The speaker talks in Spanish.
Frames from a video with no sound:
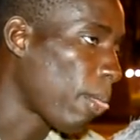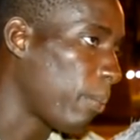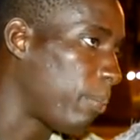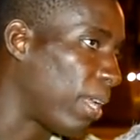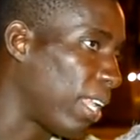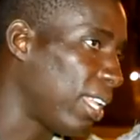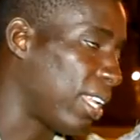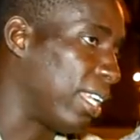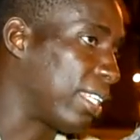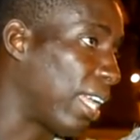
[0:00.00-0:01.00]
para ir
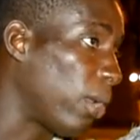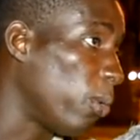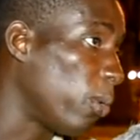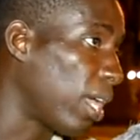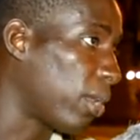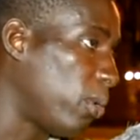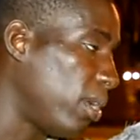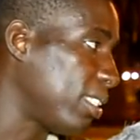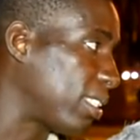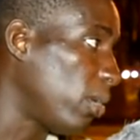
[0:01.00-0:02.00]
en cada lugar
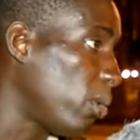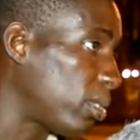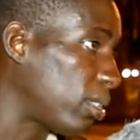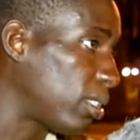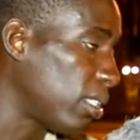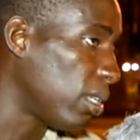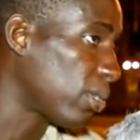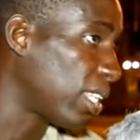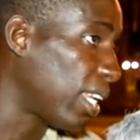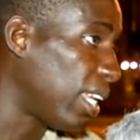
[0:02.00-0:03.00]
donde están los,
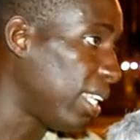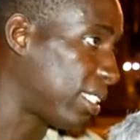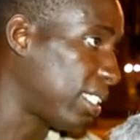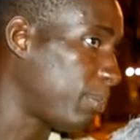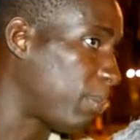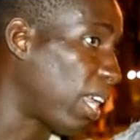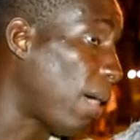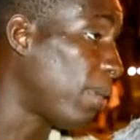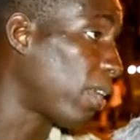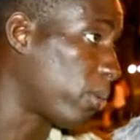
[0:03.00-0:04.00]
los senegaleses, para
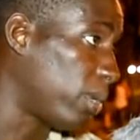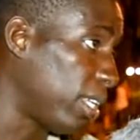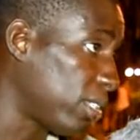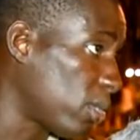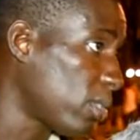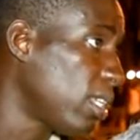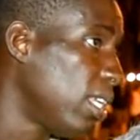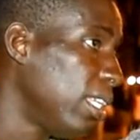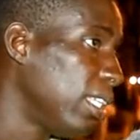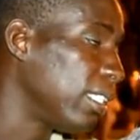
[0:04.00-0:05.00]
hablar con ellos
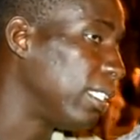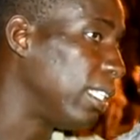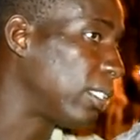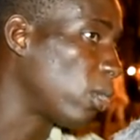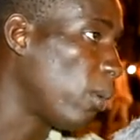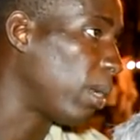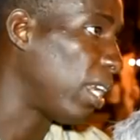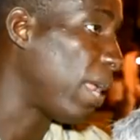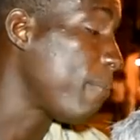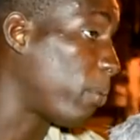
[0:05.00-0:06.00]
sobre
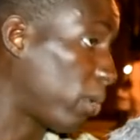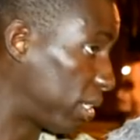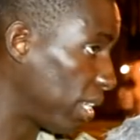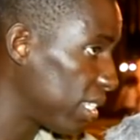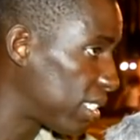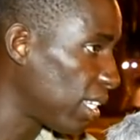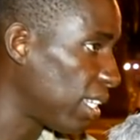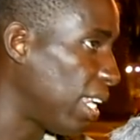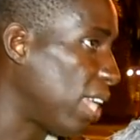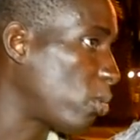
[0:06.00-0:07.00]
la
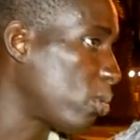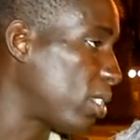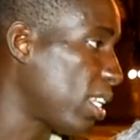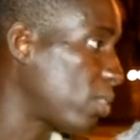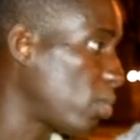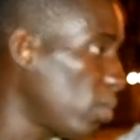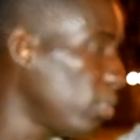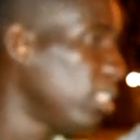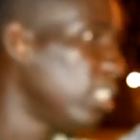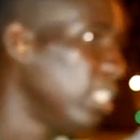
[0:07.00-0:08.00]
importancia de la
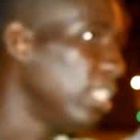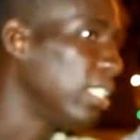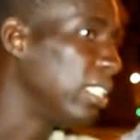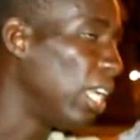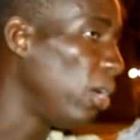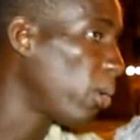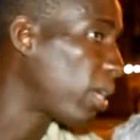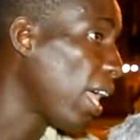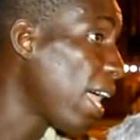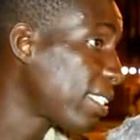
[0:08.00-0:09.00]
asociación, de lo
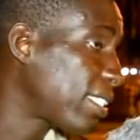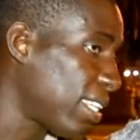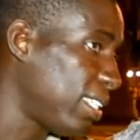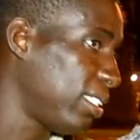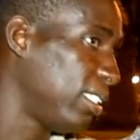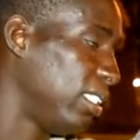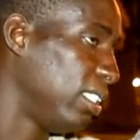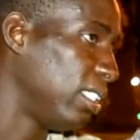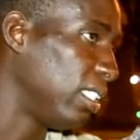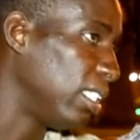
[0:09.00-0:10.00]
que hacen
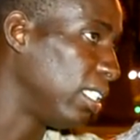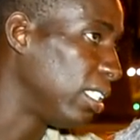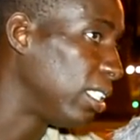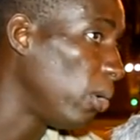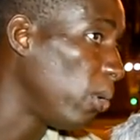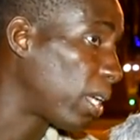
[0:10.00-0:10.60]
y de lo